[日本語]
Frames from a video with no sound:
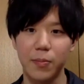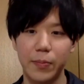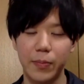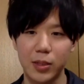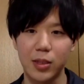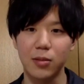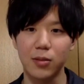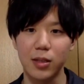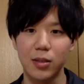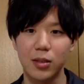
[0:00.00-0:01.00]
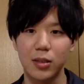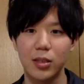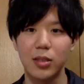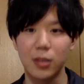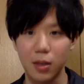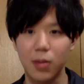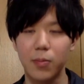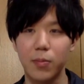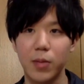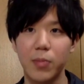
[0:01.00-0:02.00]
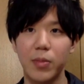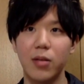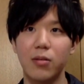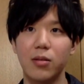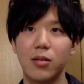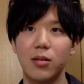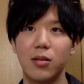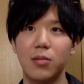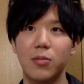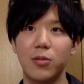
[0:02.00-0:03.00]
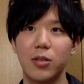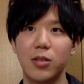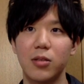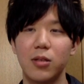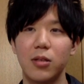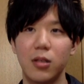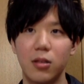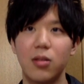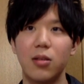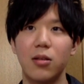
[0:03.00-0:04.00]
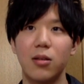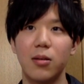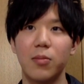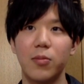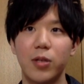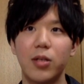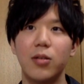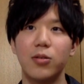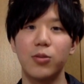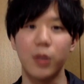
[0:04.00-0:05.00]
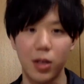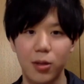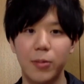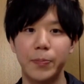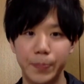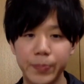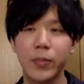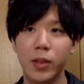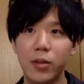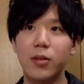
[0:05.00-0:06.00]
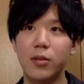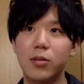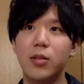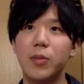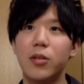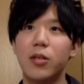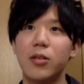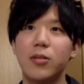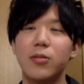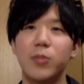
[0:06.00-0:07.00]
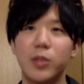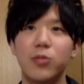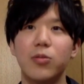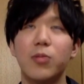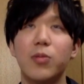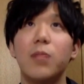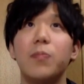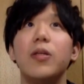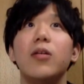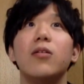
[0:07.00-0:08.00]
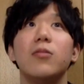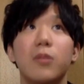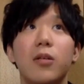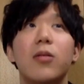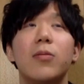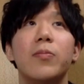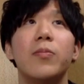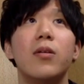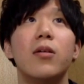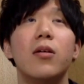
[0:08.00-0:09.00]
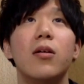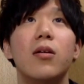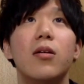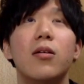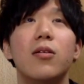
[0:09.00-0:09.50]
まあ、ちゃんと発信して、まあ、今見てくださってるものがちゃんといいねって言ってもらえるとか、はい、それ見て、まあ、ちょっとでもハッピーになるとか、はい。